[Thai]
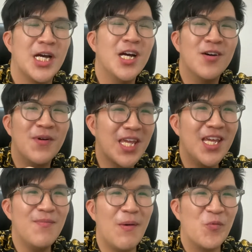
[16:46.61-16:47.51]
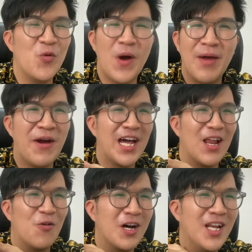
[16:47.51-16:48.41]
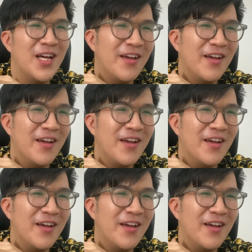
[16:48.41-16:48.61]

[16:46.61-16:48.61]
คือเมื่อกี้แบบวุ่นวายมากเราก็เลย